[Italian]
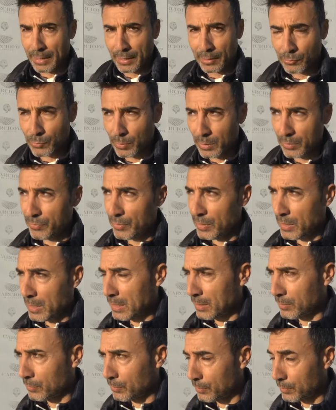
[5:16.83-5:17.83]
era
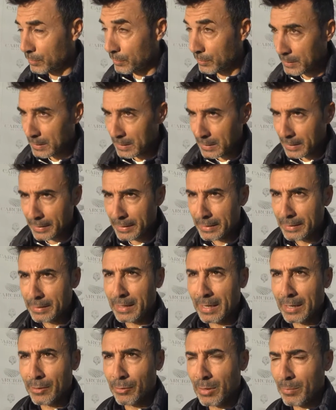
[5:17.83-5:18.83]
squalificato,
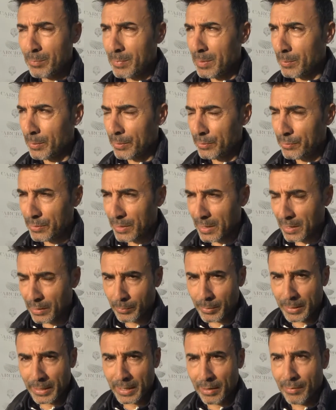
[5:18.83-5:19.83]
Nintendo l'abbiamo rischiato
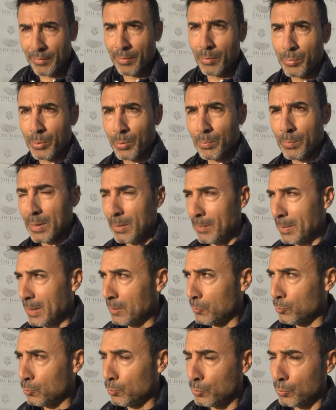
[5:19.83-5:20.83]
perché aveva un problema
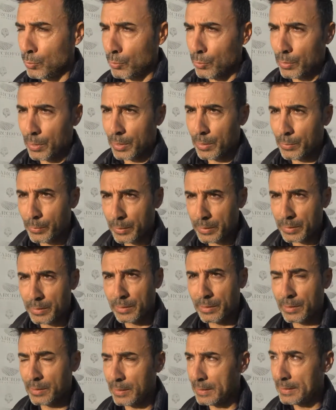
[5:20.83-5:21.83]
all'adduttore,
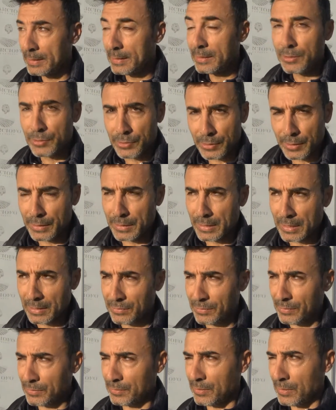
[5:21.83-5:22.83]
quindi Zinni la
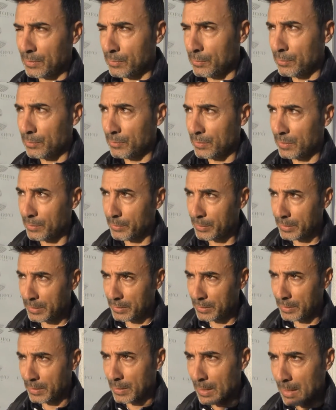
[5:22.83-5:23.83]
stessa cosa,
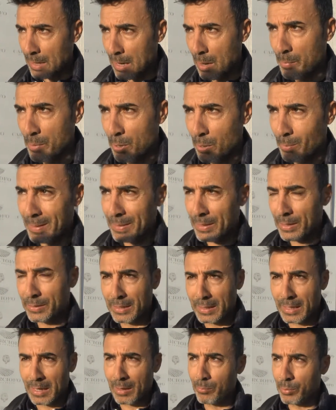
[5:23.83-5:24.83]
quindi abbiamo mandato in
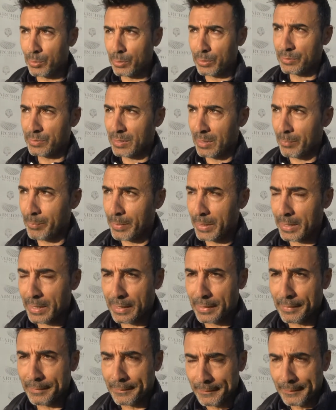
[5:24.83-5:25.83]
campo chi sta bene
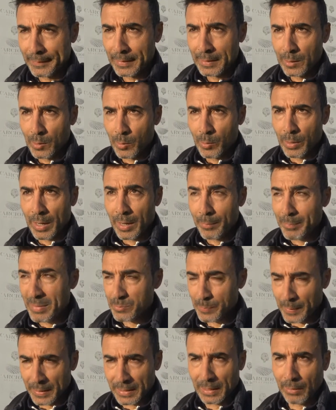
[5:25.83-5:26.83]
eh, mi
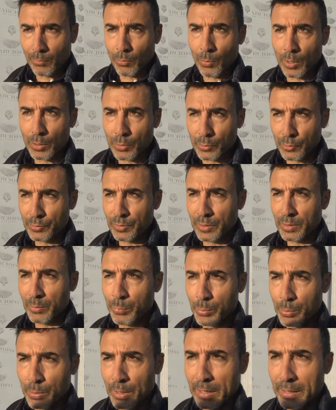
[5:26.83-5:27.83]
aspettavo qualcosa di
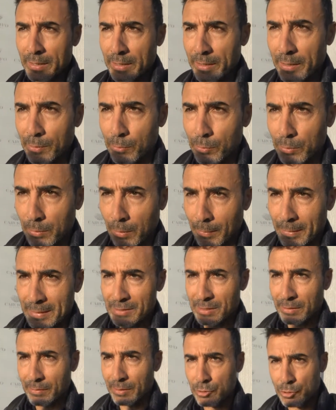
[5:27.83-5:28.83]
più da chi ultimamente
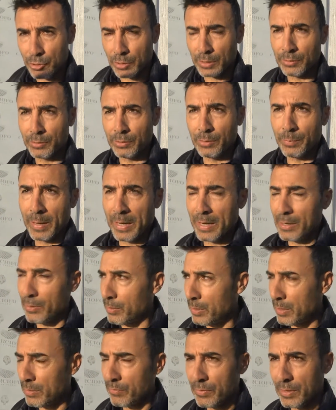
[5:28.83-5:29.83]
stava giocando di meno
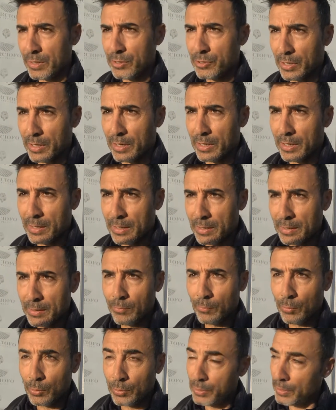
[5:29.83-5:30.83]
e invece
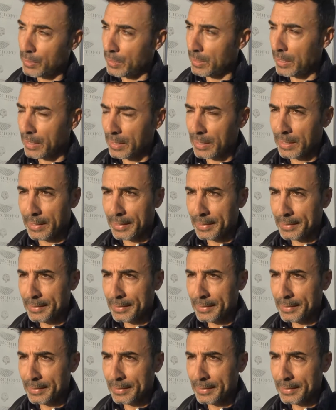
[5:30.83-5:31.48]
vuol dire che